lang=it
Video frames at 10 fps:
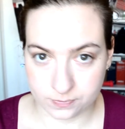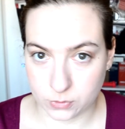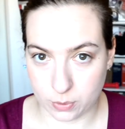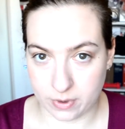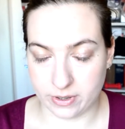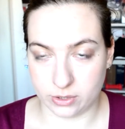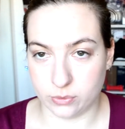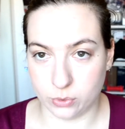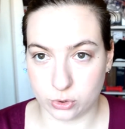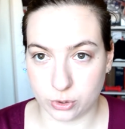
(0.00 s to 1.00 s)
come avrei
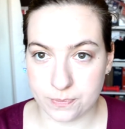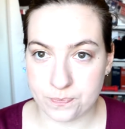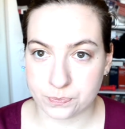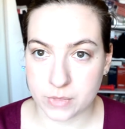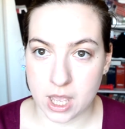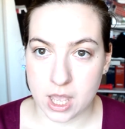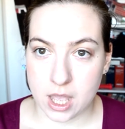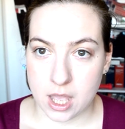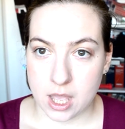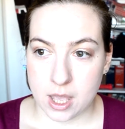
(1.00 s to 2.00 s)
dovuto.
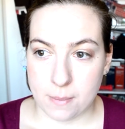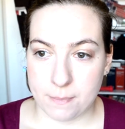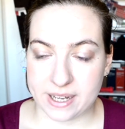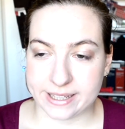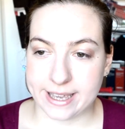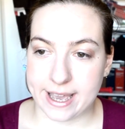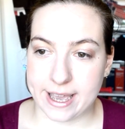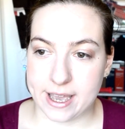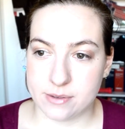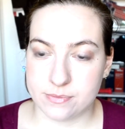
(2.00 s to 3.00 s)

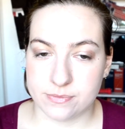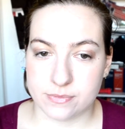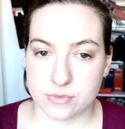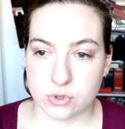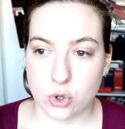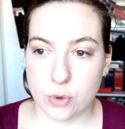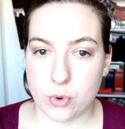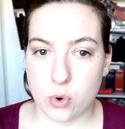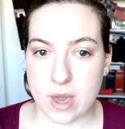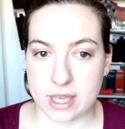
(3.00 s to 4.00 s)
Perché mm,
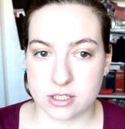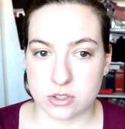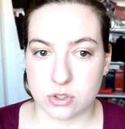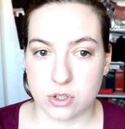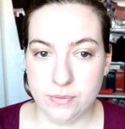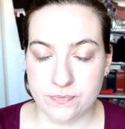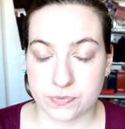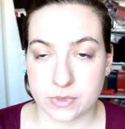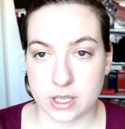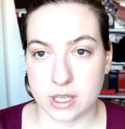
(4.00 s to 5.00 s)
dopo questo
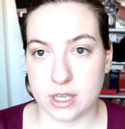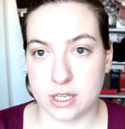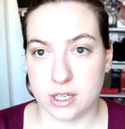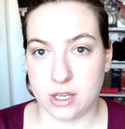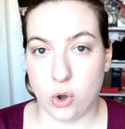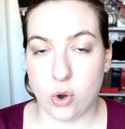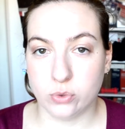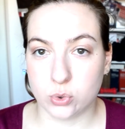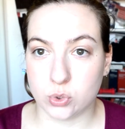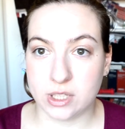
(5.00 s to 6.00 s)
eh, ho
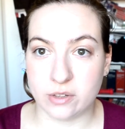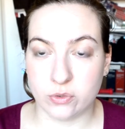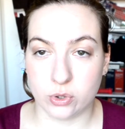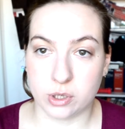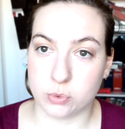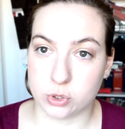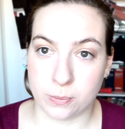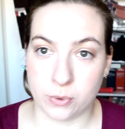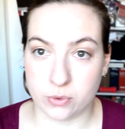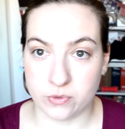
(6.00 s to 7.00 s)
avuto un telefono che
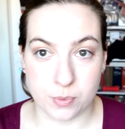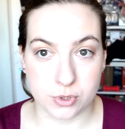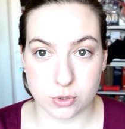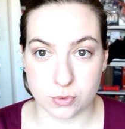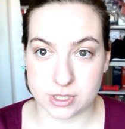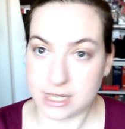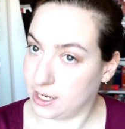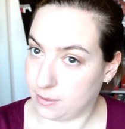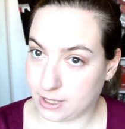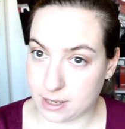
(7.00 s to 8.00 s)
purtroppo non vi posso
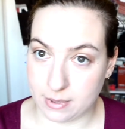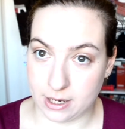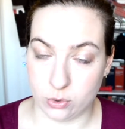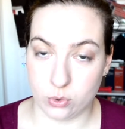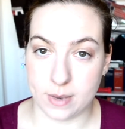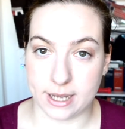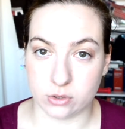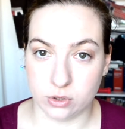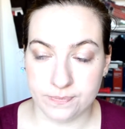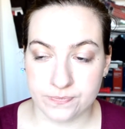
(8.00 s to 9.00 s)
mostrare perché me l'hanno
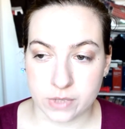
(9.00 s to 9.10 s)
rubato,